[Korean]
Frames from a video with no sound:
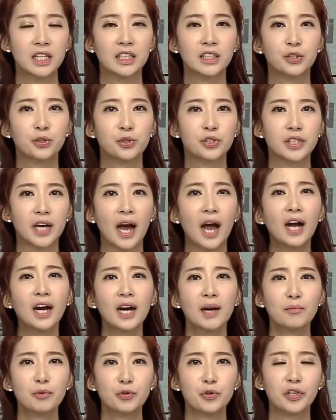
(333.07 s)
그 뒤로 이제
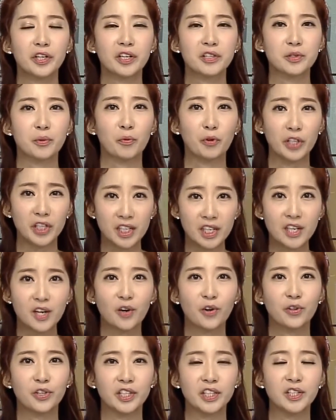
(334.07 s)
항암으로 인해서 뭐
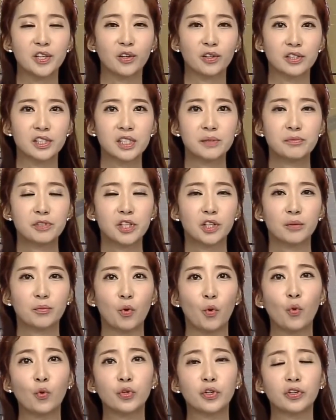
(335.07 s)
1년, 2년, 심지어는
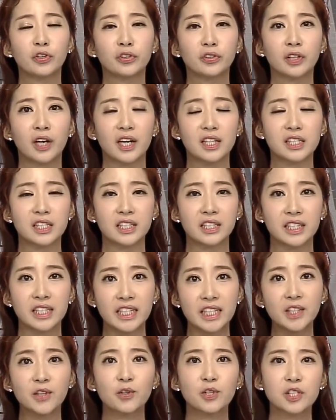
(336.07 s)
뭐 5년까지
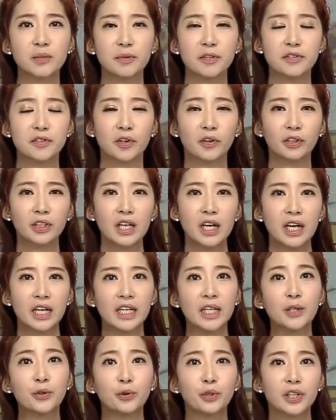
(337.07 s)
길어지면서
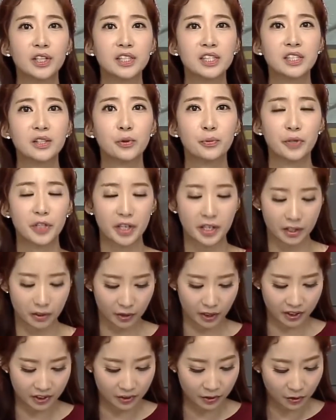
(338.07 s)
이로 인한 치료비가
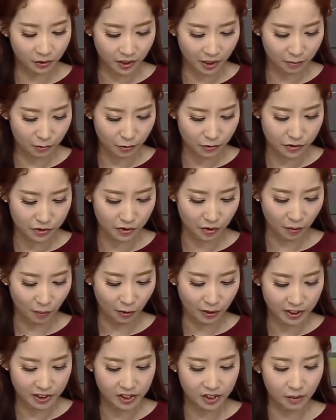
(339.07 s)
이렇게 늘어남으로써
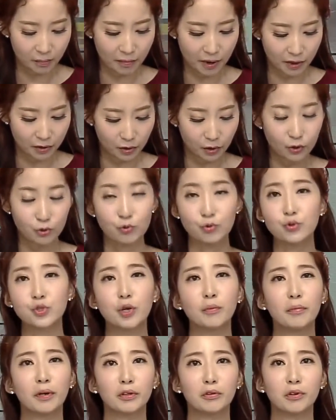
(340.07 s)
뭐 2천만 원,
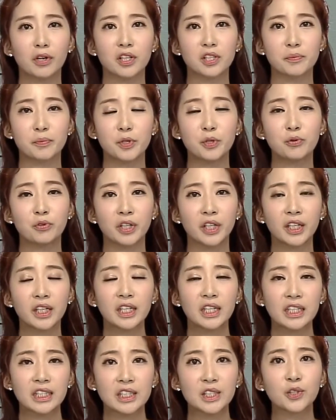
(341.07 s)
6천만 원까지 비용이
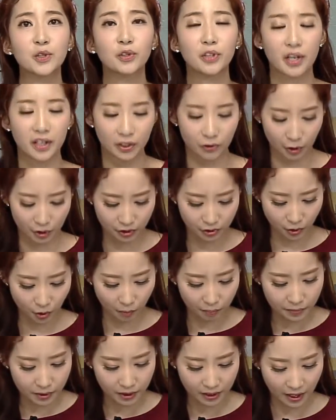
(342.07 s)
늘어나게 되는
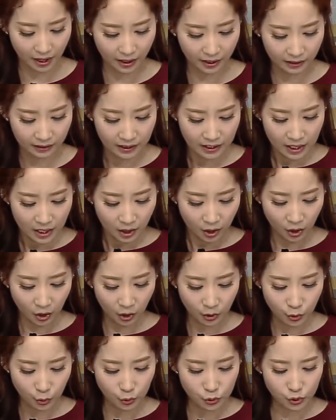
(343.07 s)
겁니다.
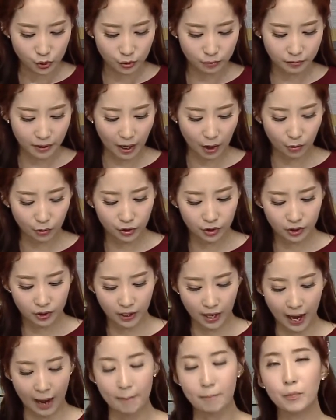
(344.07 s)
어 요즘
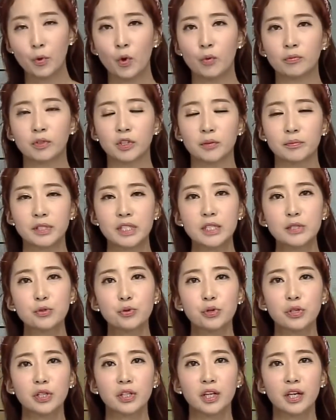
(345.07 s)
나오는 암보험 그럼
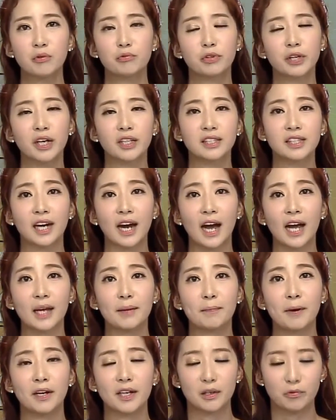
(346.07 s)
실속 있게 우리가 이제
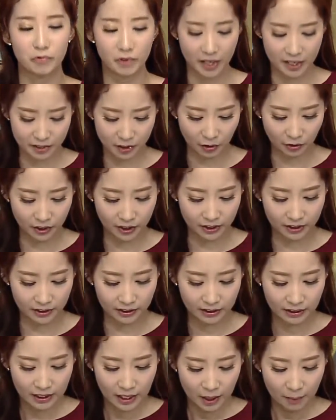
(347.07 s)
가입하기 위해서는
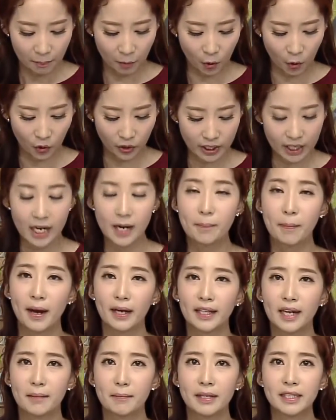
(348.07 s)
뭐
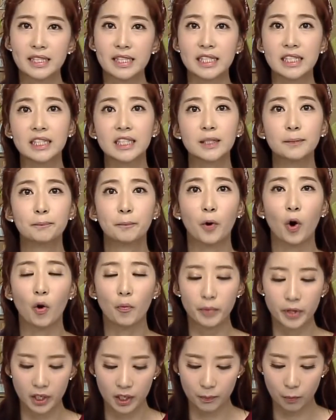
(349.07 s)
일반암의 지급
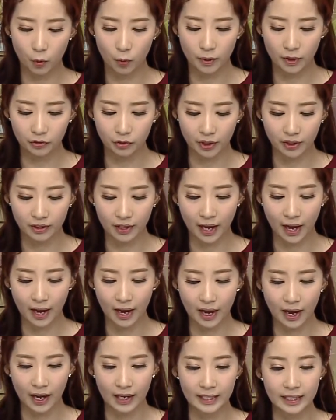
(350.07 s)
범위를 보면
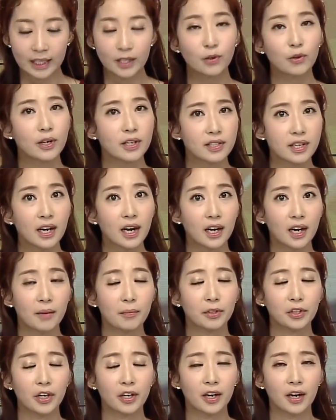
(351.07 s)
된다. 이렇게
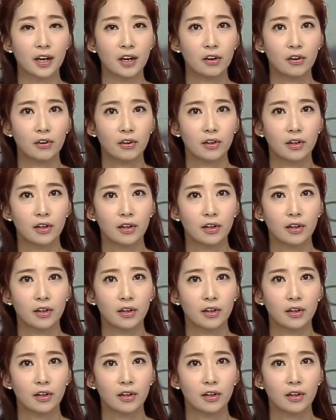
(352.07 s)
생각하면 될까요?